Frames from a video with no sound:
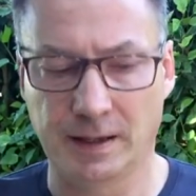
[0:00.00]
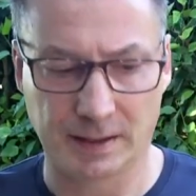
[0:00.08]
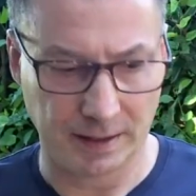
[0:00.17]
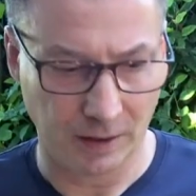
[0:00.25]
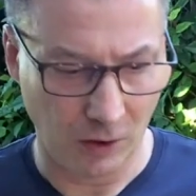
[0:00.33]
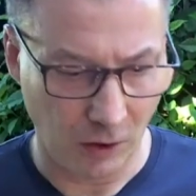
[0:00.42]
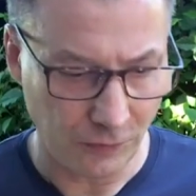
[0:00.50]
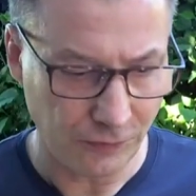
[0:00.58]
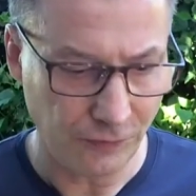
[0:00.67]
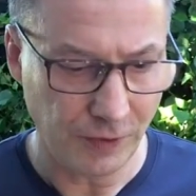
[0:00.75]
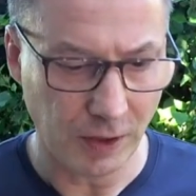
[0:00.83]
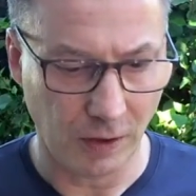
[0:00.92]
dann
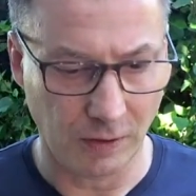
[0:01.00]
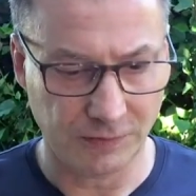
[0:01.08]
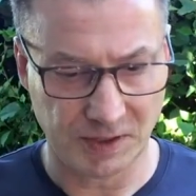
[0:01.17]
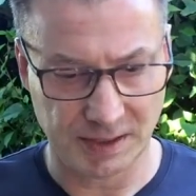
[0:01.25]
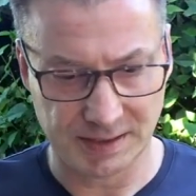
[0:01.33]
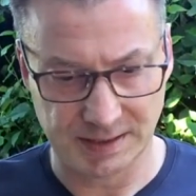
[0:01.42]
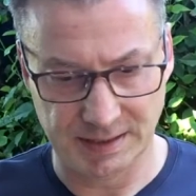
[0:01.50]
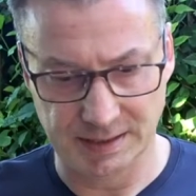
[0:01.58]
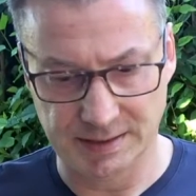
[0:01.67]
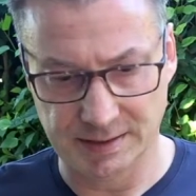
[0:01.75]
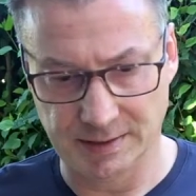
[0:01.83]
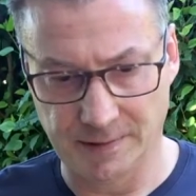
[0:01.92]
hoffen wir oft, dass
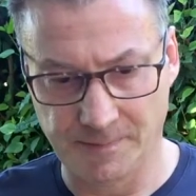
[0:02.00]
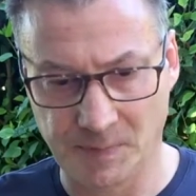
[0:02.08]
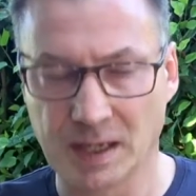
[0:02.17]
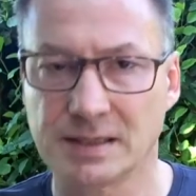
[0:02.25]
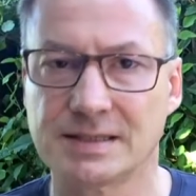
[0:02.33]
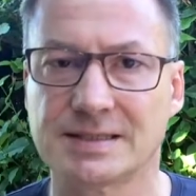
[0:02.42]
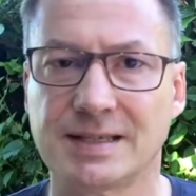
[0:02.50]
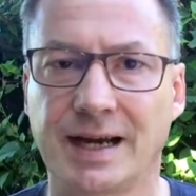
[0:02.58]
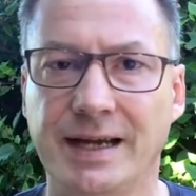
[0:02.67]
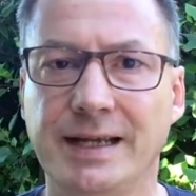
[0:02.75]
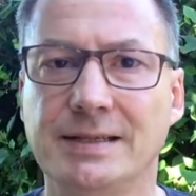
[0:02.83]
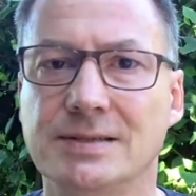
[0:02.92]
diese
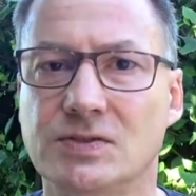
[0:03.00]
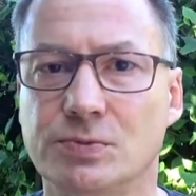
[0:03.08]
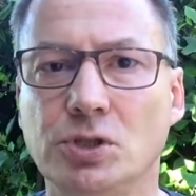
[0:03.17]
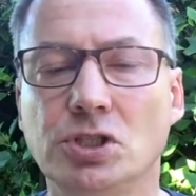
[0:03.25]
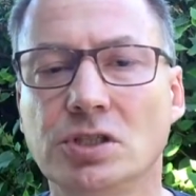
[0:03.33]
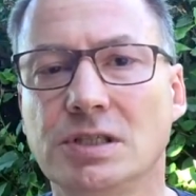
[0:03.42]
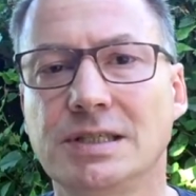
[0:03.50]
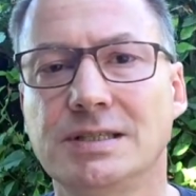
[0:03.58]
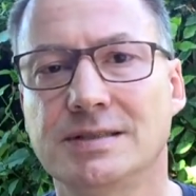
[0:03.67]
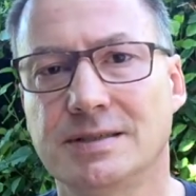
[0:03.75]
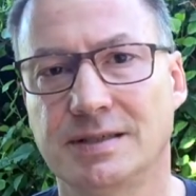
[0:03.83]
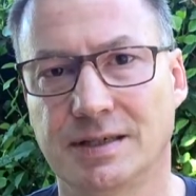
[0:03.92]
Zeiten zwischen
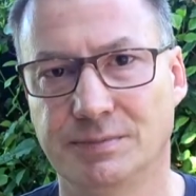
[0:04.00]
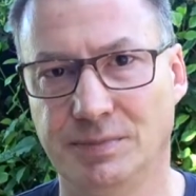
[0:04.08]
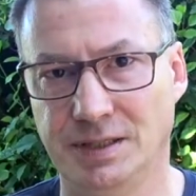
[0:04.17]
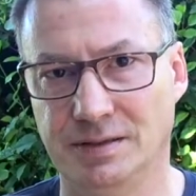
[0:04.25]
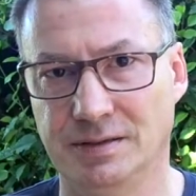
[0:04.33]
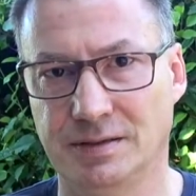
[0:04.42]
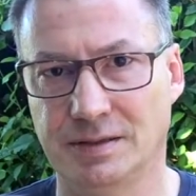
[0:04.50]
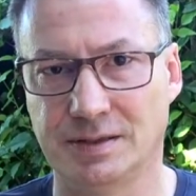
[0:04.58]
diesen Terminen,